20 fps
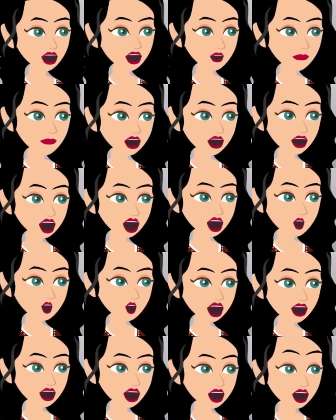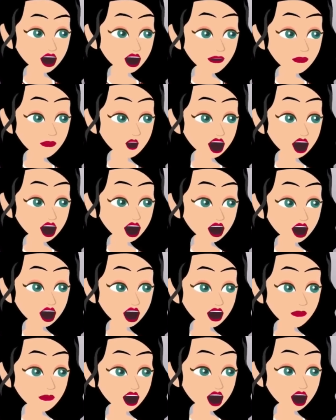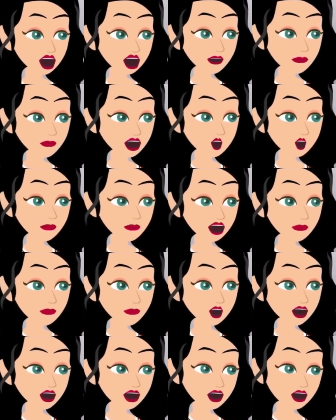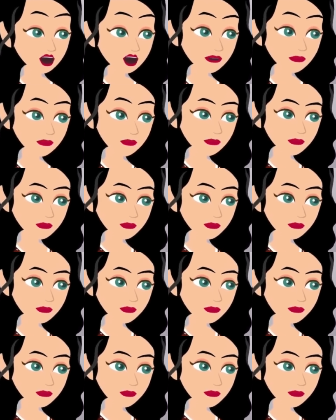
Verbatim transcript: इसके बाद नेहा उन दोनों को माफ कर देती है